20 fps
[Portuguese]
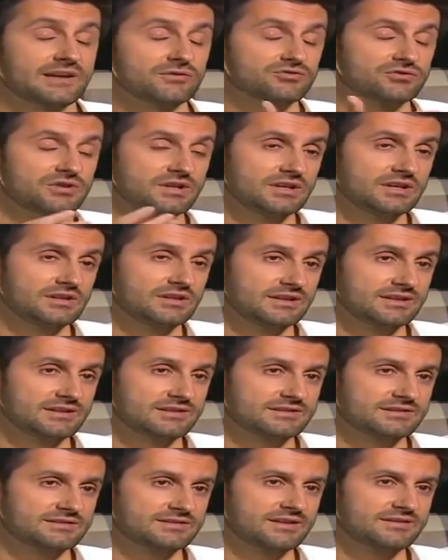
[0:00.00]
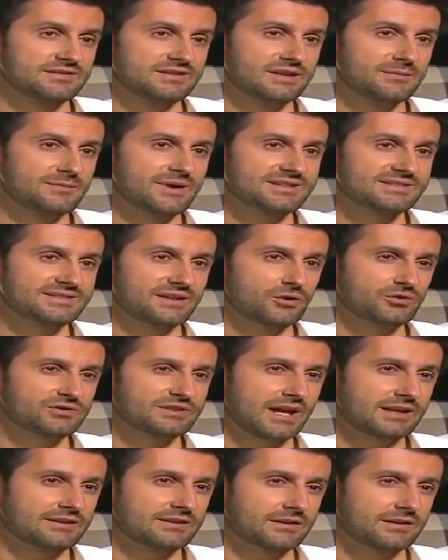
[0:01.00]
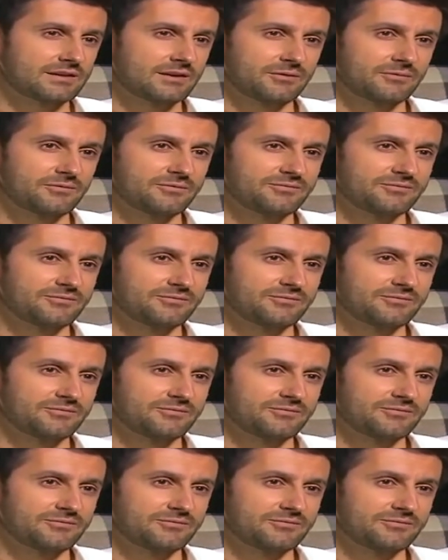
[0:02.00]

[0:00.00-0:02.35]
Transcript: quem gostaria desses desenhos animados era o Tata, não? Como